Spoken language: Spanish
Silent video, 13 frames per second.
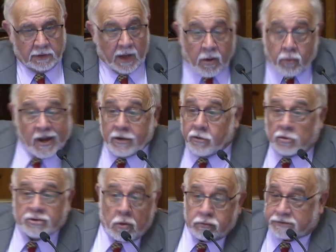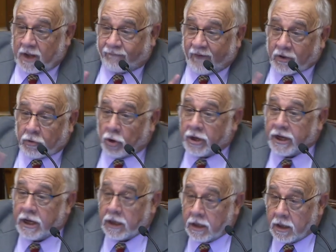Eugenio Raúl
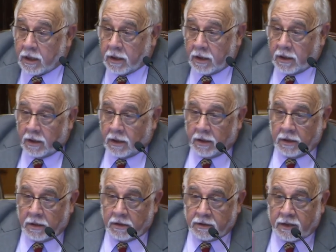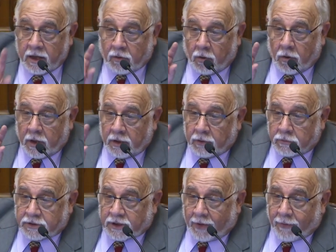Zaffaroni, dijo en
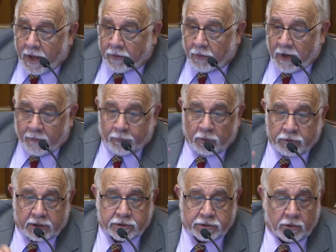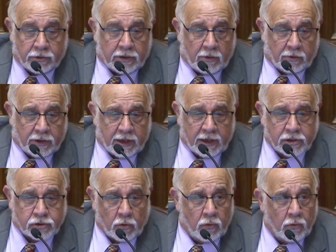un trabajo La protección de los
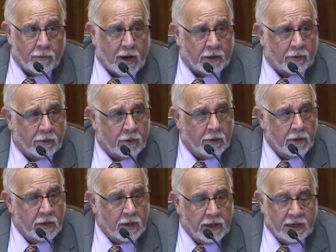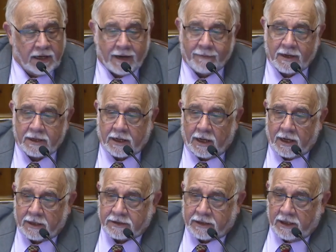derechos humanos en América
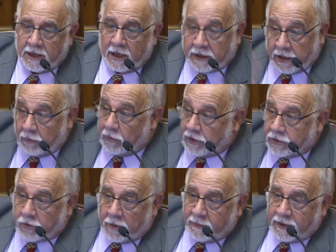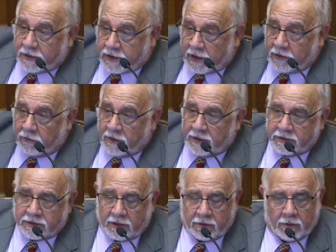Latina, que lo editó el Ministerio del
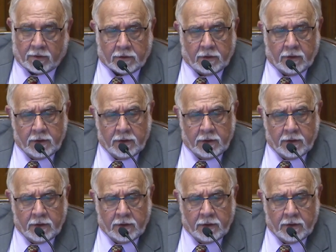Interior,